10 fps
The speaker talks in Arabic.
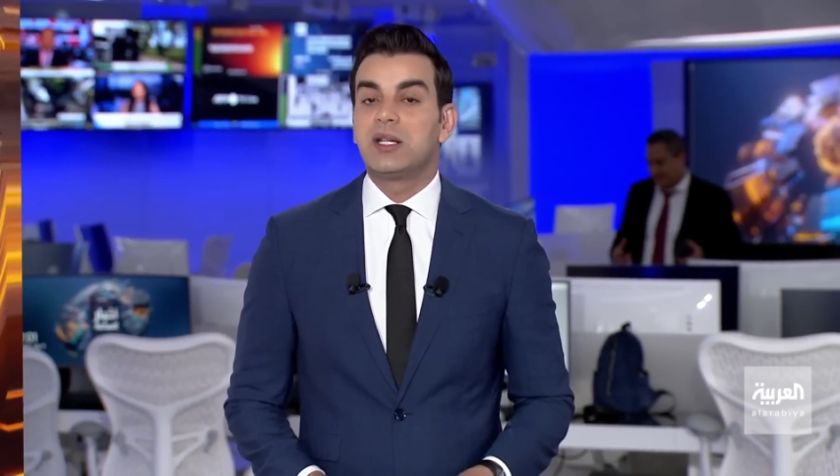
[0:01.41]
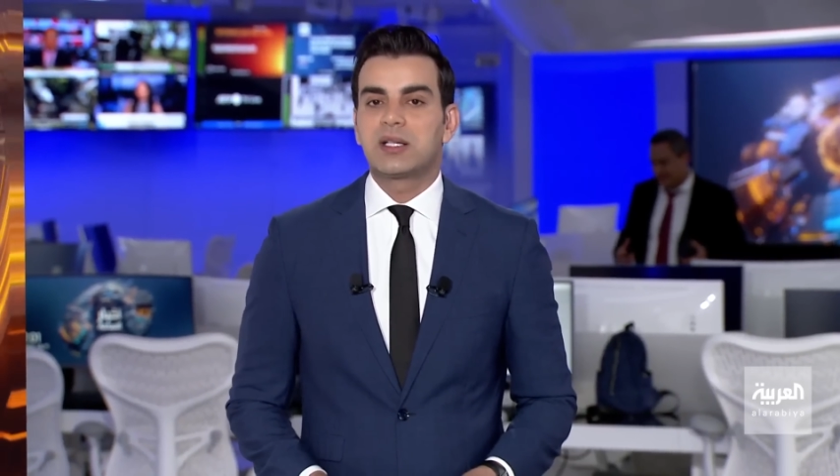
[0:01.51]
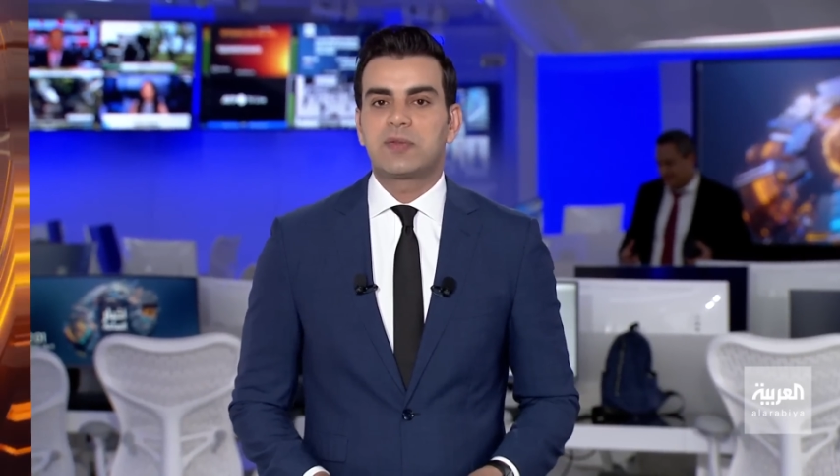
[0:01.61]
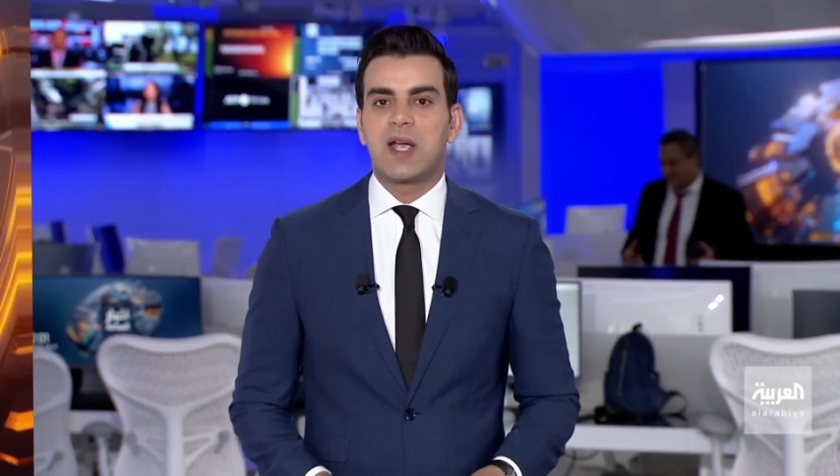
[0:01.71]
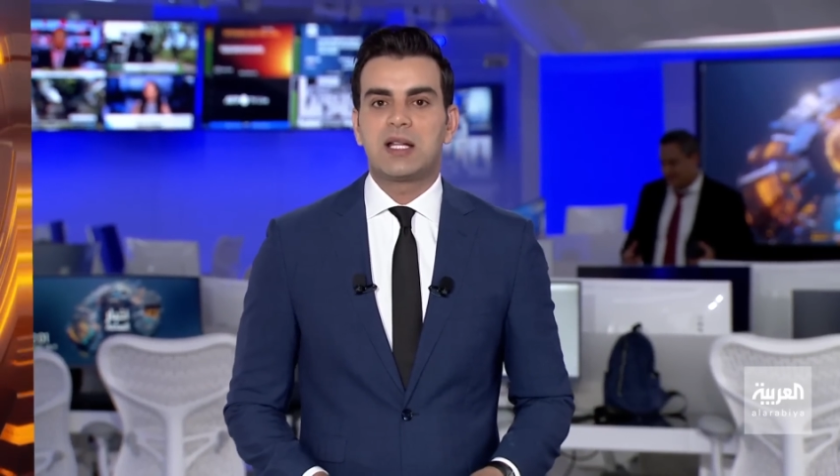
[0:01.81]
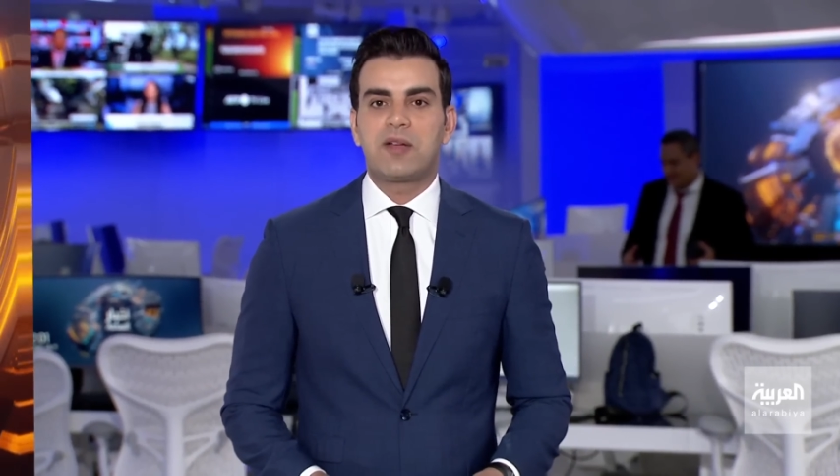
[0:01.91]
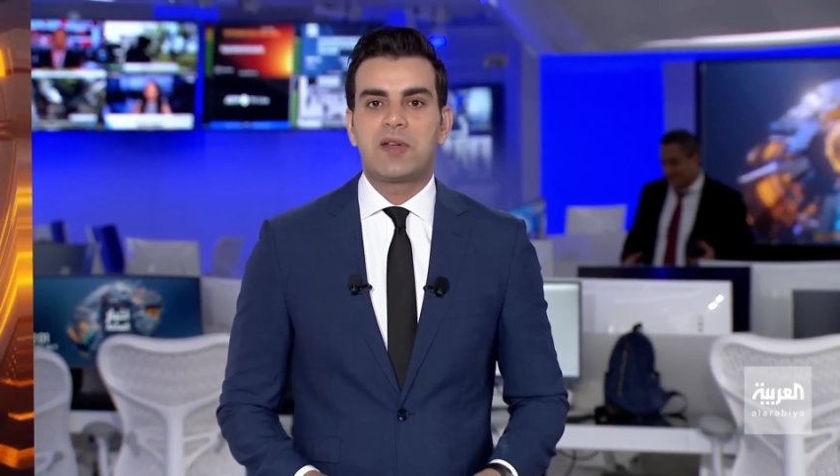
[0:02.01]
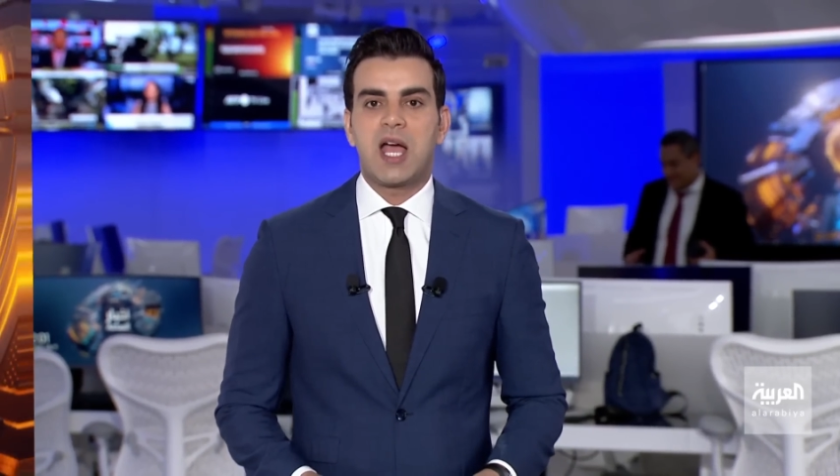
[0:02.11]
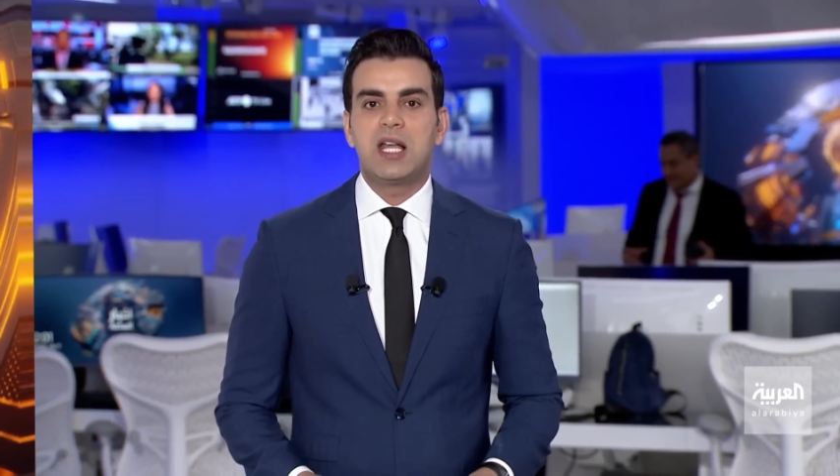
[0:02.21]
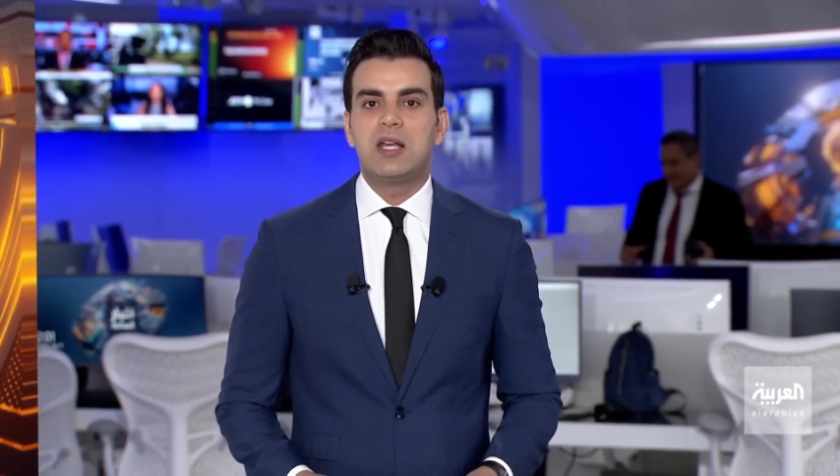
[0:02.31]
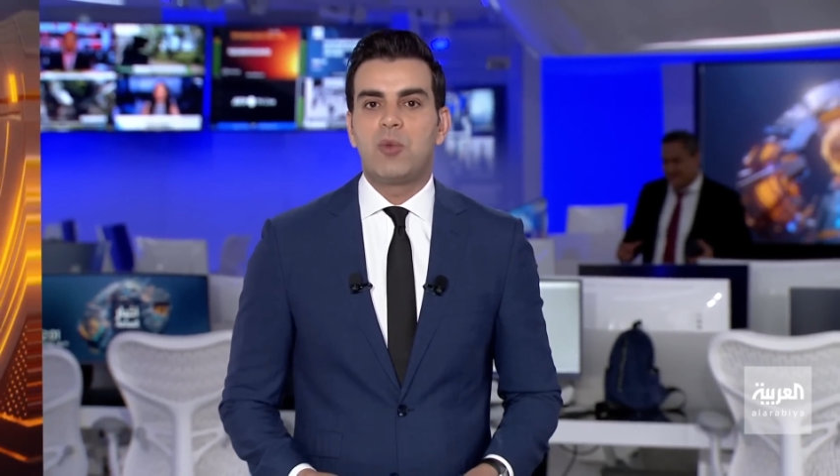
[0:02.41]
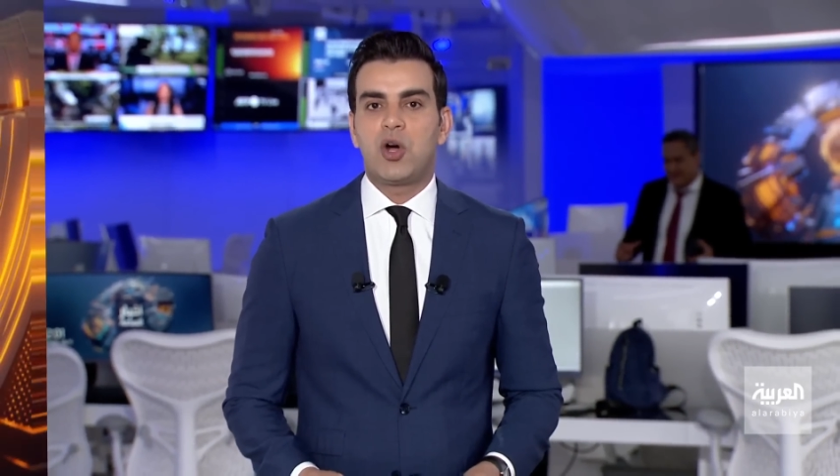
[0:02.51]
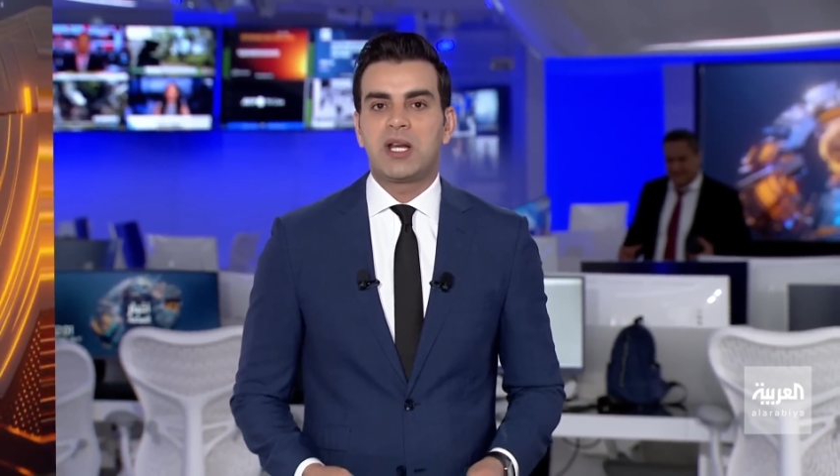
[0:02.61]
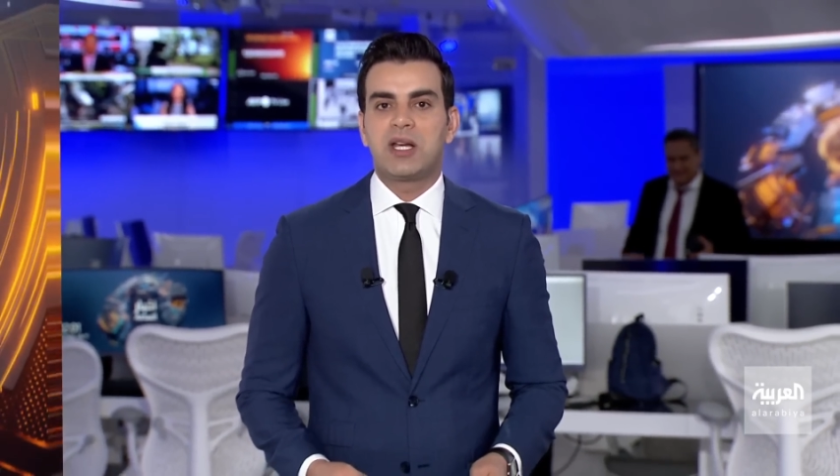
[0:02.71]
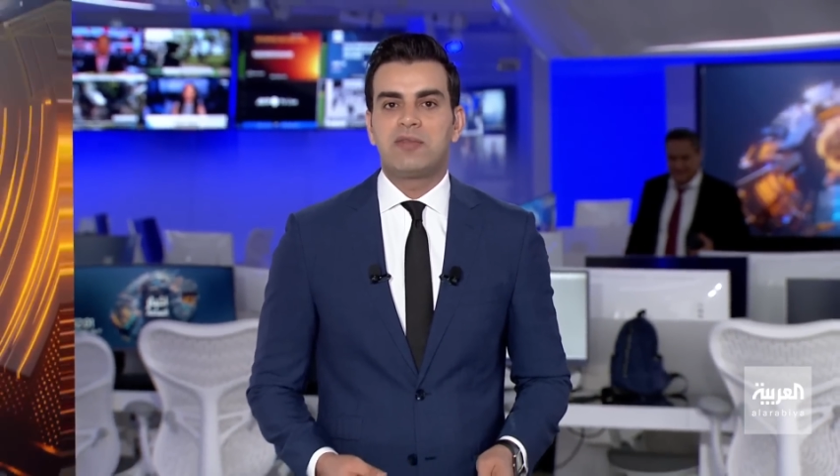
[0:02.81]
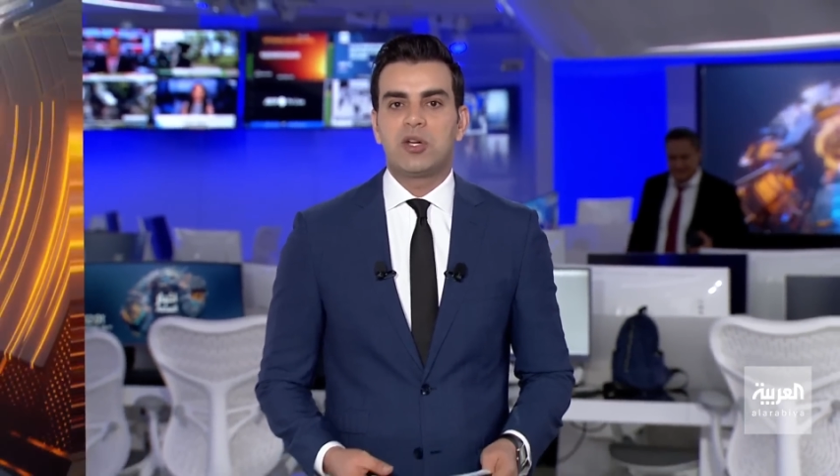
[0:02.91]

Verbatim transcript: لنصف هدفها المعلن